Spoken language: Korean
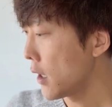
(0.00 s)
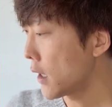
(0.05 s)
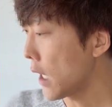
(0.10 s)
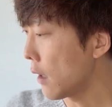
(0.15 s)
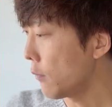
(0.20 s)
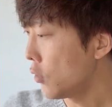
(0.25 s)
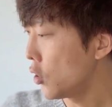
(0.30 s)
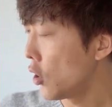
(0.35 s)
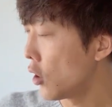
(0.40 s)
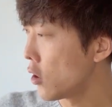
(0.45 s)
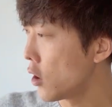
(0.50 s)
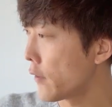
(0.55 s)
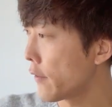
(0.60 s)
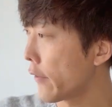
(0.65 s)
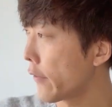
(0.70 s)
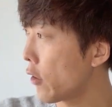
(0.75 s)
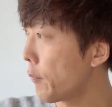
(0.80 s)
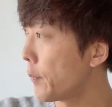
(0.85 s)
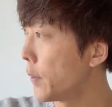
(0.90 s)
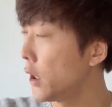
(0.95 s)
창문이 열려
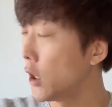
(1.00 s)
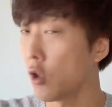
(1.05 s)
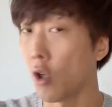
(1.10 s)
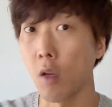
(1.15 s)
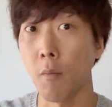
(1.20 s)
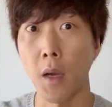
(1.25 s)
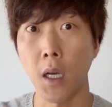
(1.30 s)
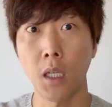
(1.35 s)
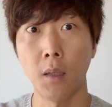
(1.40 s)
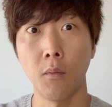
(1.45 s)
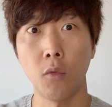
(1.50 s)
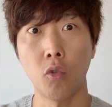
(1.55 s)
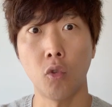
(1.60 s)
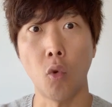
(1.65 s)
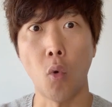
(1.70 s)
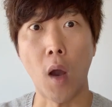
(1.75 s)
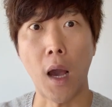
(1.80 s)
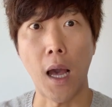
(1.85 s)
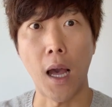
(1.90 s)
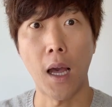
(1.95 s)
있어서 빛이 얼마큼
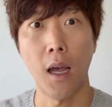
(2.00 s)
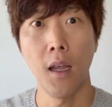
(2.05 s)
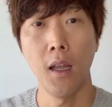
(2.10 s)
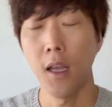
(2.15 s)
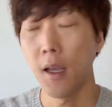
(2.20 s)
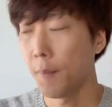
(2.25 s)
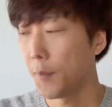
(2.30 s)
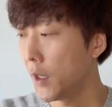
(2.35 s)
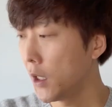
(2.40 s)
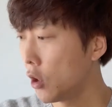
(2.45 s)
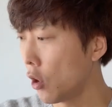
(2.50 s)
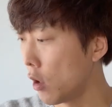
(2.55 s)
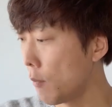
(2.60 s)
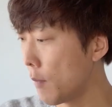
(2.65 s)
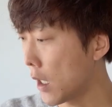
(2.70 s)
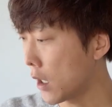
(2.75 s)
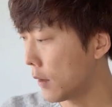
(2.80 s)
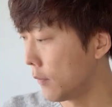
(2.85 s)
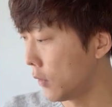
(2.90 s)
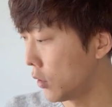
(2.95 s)
들어와 빛이
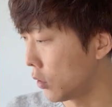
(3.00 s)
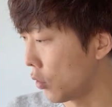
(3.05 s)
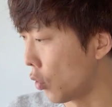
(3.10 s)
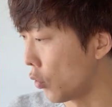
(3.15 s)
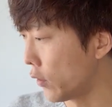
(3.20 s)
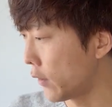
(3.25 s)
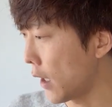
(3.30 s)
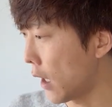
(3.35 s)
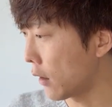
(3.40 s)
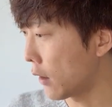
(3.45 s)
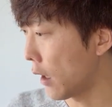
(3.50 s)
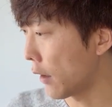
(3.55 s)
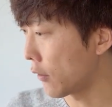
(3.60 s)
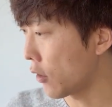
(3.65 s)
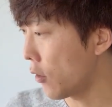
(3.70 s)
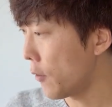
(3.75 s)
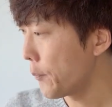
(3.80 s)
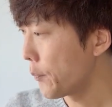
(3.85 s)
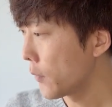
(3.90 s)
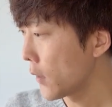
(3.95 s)
얼마큼 들어온
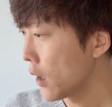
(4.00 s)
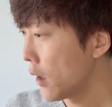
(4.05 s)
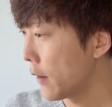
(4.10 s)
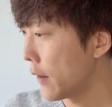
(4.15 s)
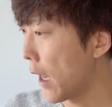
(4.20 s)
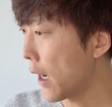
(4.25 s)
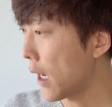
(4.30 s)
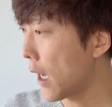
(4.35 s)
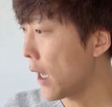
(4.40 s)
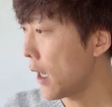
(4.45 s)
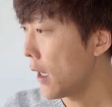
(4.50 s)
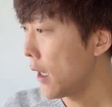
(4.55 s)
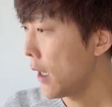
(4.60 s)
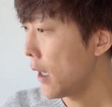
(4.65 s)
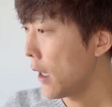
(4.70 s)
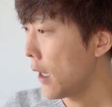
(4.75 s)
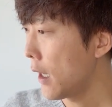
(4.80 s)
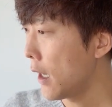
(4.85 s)
상태에서 내가